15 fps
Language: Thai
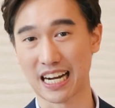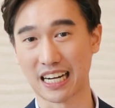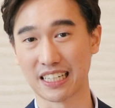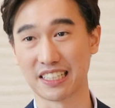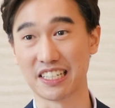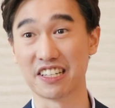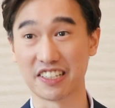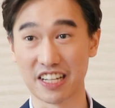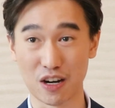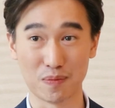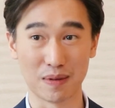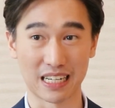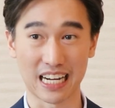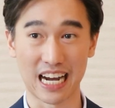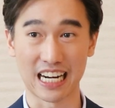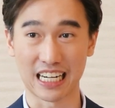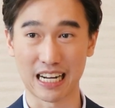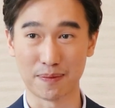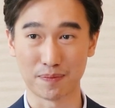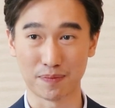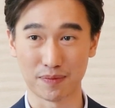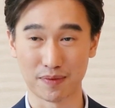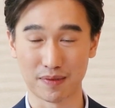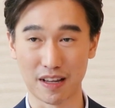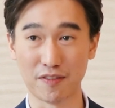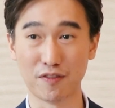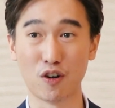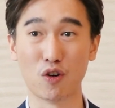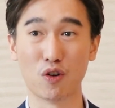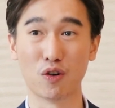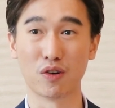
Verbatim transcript: จากดีเซลเหมือนกันกับ FO